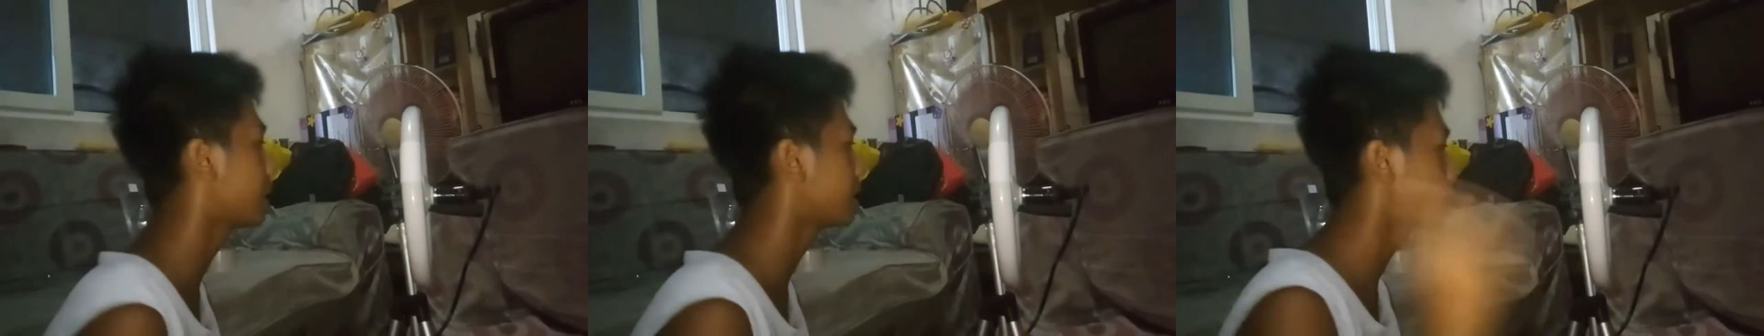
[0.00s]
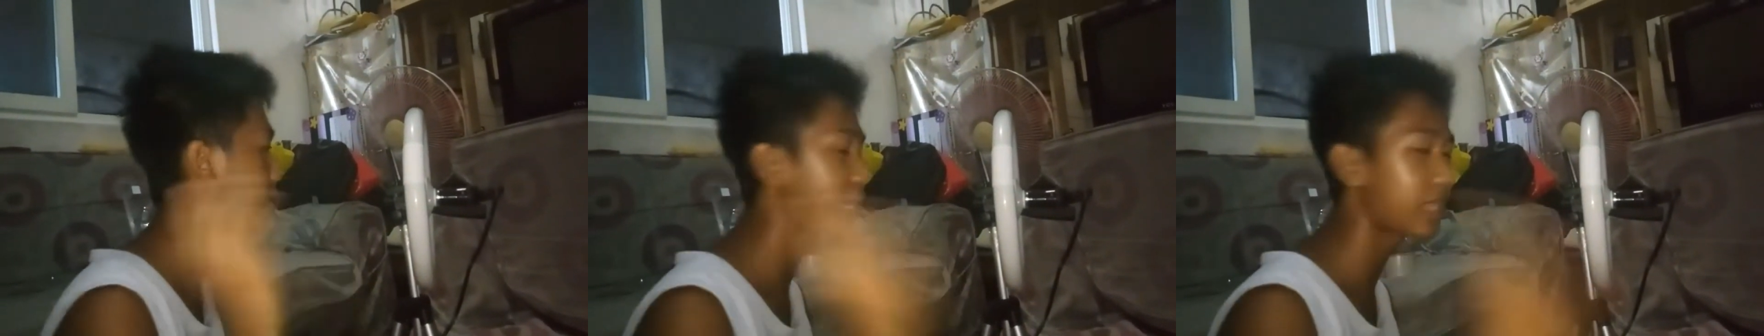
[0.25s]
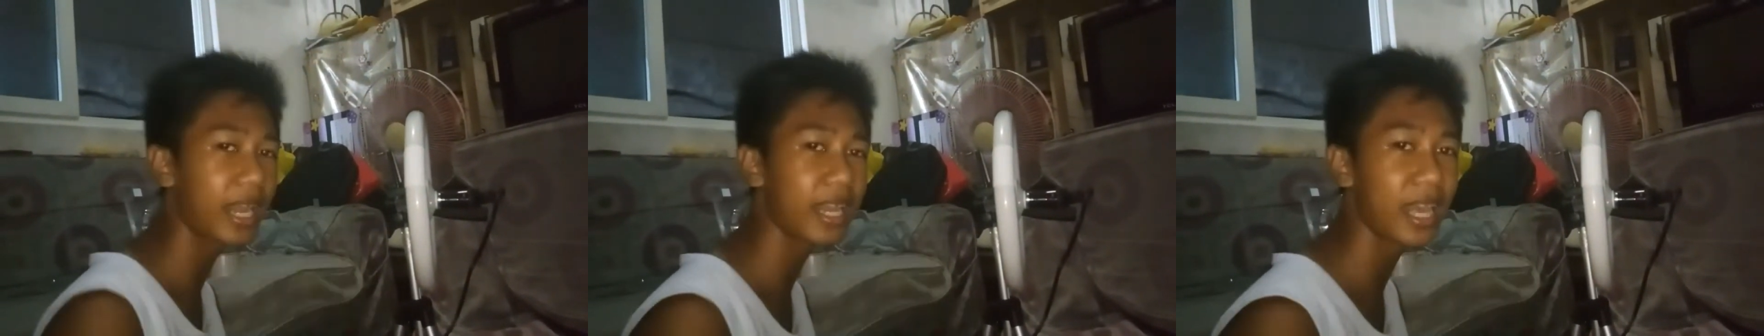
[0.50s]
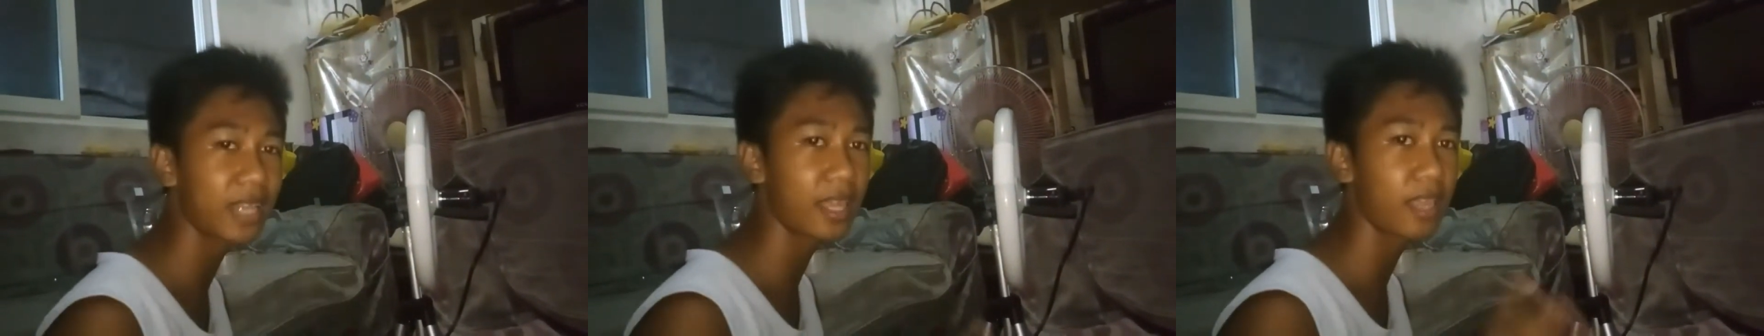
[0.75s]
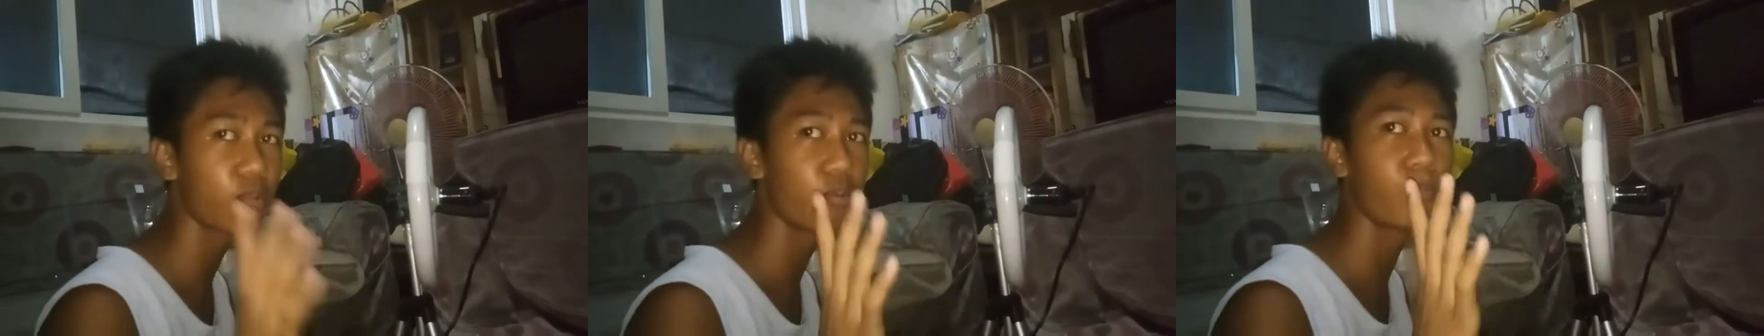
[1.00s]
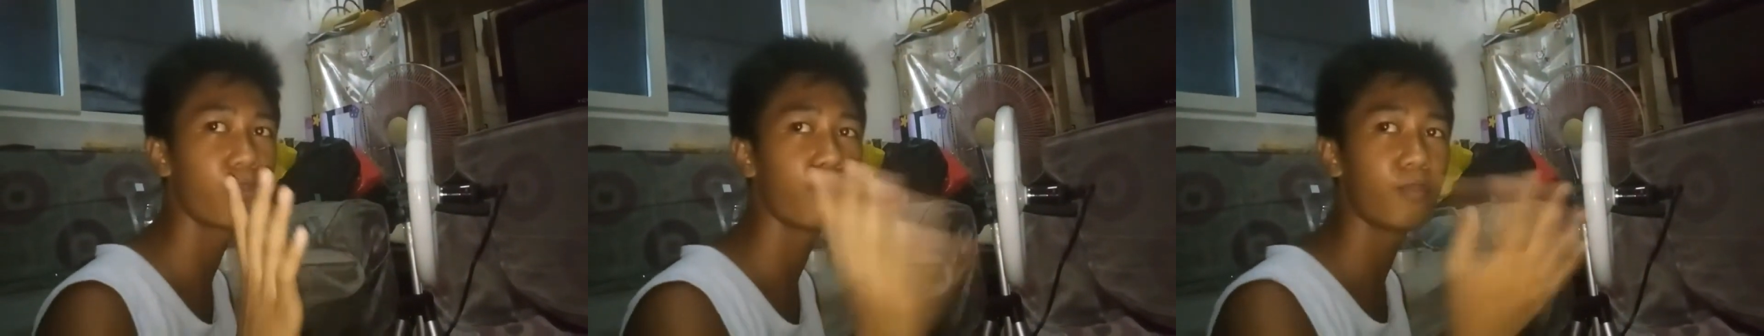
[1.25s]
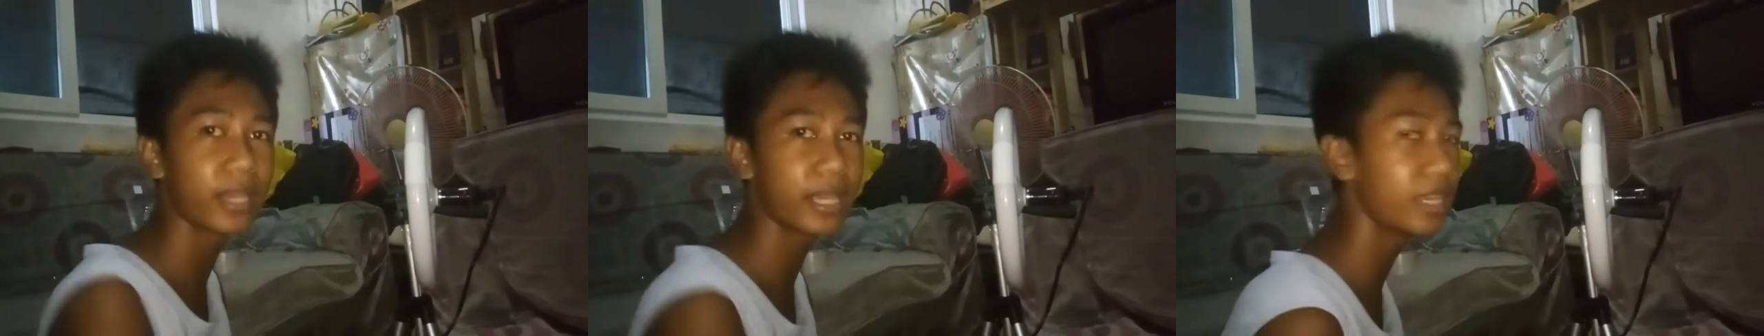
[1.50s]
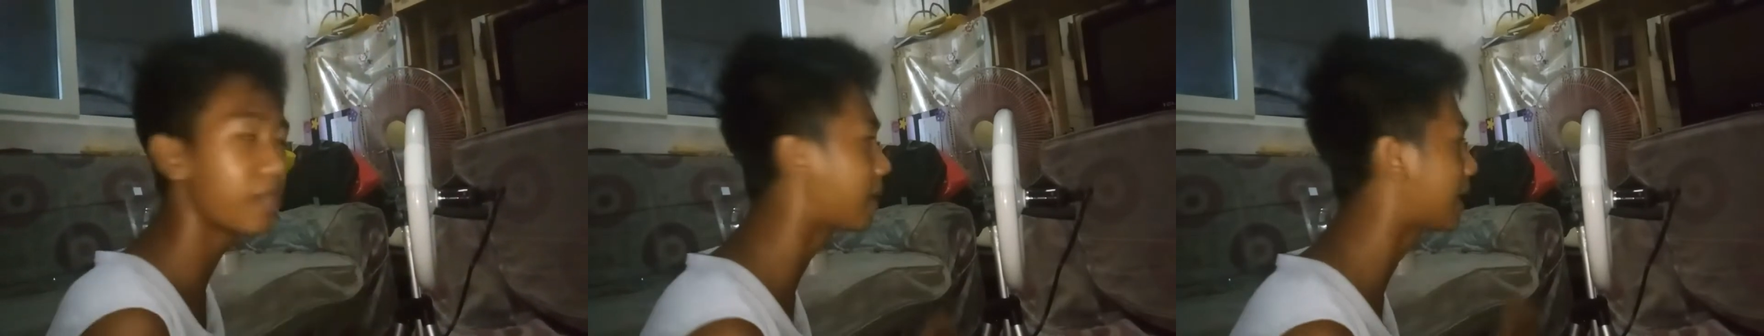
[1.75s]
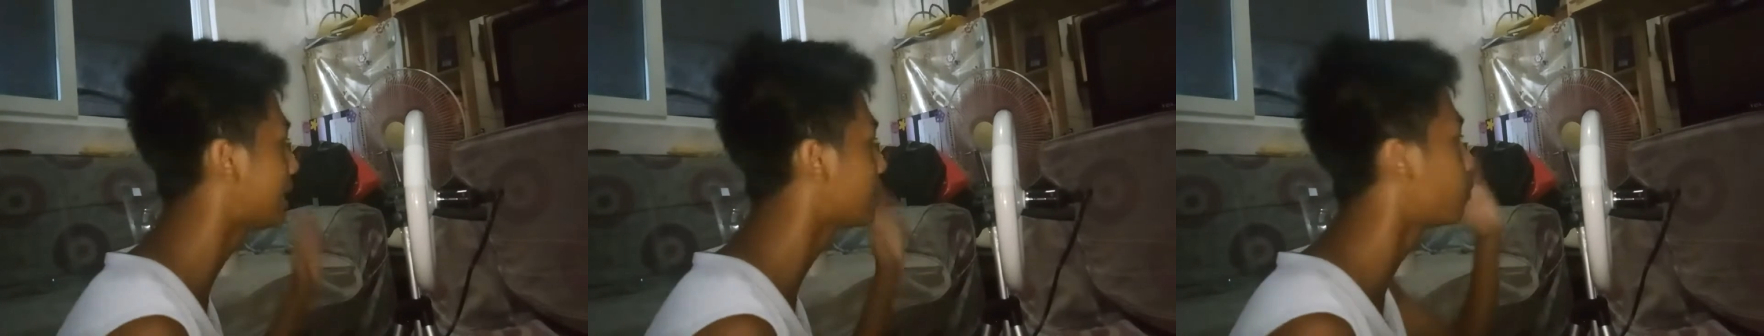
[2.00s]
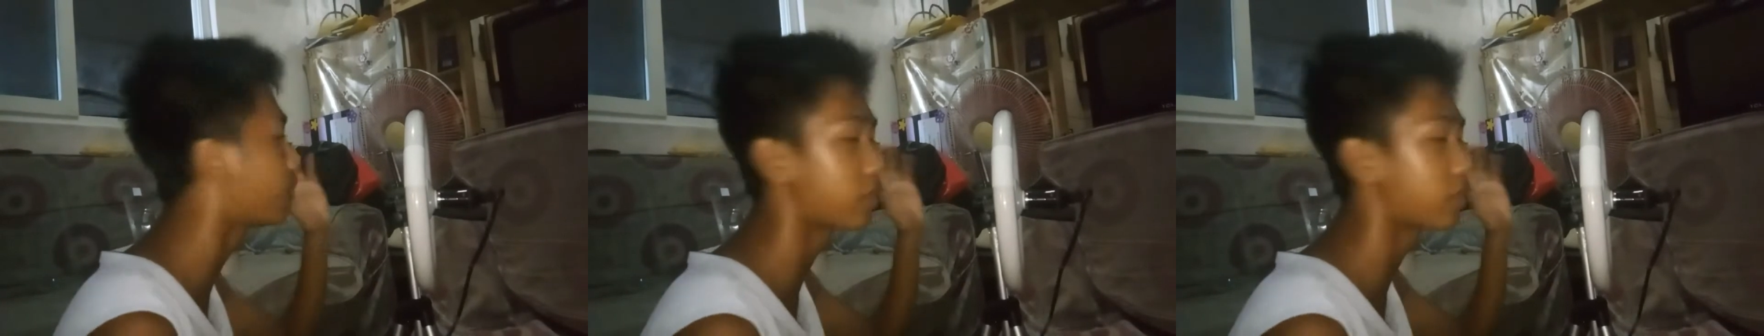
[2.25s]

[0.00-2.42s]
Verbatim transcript: At tatry natin kung magiging malinaw